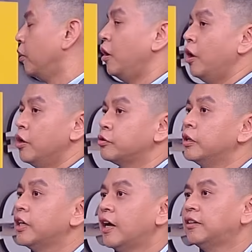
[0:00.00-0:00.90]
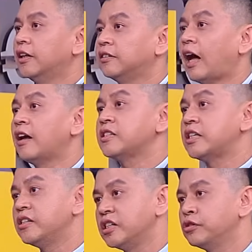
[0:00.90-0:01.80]
是，所以你可以等它
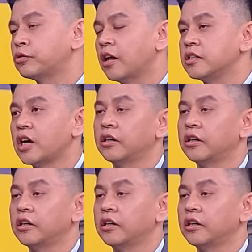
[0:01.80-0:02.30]
现行转强，